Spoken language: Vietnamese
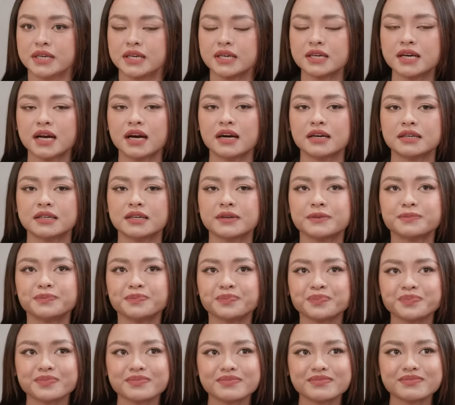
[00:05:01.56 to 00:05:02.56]
chỉ cần
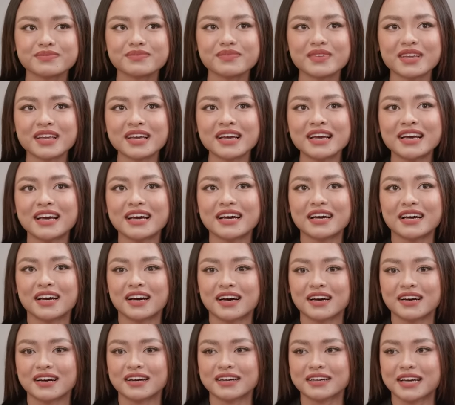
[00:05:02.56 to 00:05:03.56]

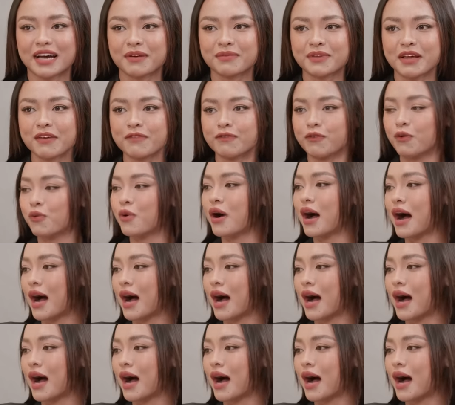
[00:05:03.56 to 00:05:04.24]
uh, cảm thấy phù